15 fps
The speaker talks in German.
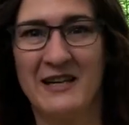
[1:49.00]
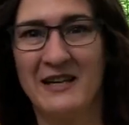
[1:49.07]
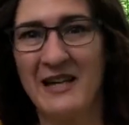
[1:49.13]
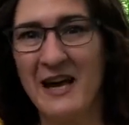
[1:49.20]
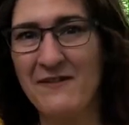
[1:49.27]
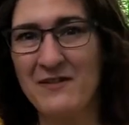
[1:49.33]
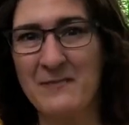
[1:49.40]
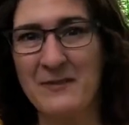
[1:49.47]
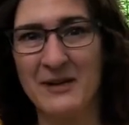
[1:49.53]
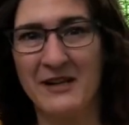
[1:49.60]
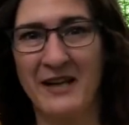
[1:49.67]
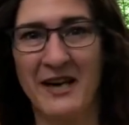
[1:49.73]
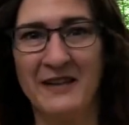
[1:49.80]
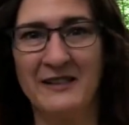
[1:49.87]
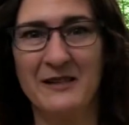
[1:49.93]
ja, wenn man
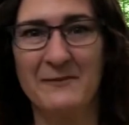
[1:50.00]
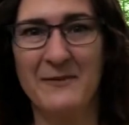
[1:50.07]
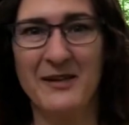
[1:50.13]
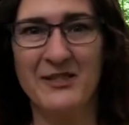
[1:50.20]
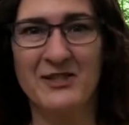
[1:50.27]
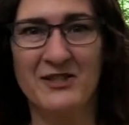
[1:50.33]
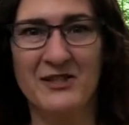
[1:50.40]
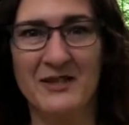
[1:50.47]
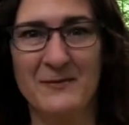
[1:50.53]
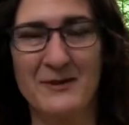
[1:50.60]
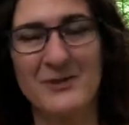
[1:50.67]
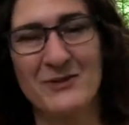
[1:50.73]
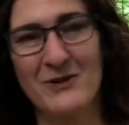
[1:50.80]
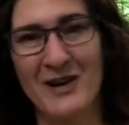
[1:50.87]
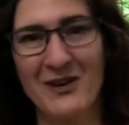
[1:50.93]
andere Menschen nicht
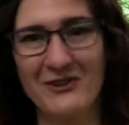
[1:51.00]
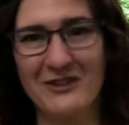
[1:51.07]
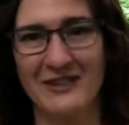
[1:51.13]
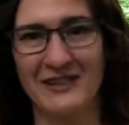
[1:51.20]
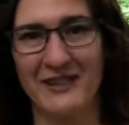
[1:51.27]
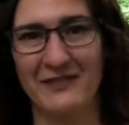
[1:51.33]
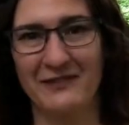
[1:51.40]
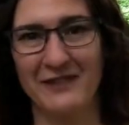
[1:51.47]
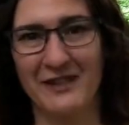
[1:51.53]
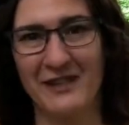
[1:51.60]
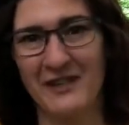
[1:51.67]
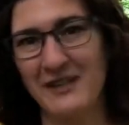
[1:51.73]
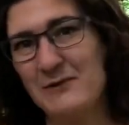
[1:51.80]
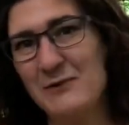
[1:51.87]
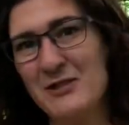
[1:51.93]
mehr zu Hause treffen
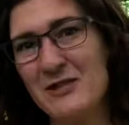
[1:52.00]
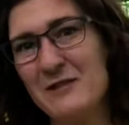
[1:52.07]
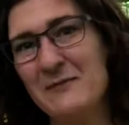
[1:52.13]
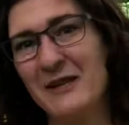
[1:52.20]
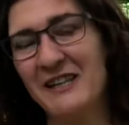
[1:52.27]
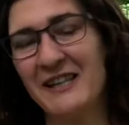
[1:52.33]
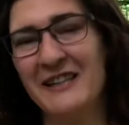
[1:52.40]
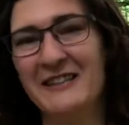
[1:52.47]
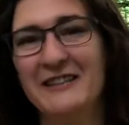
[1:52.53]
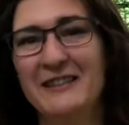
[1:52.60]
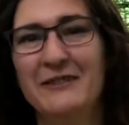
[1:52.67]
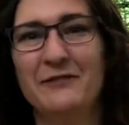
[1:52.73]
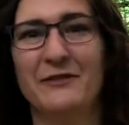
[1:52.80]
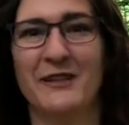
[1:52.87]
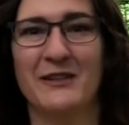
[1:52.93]
kann, dann musste man
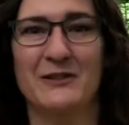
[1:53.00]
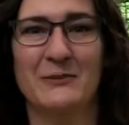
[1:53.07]
kreativ werden.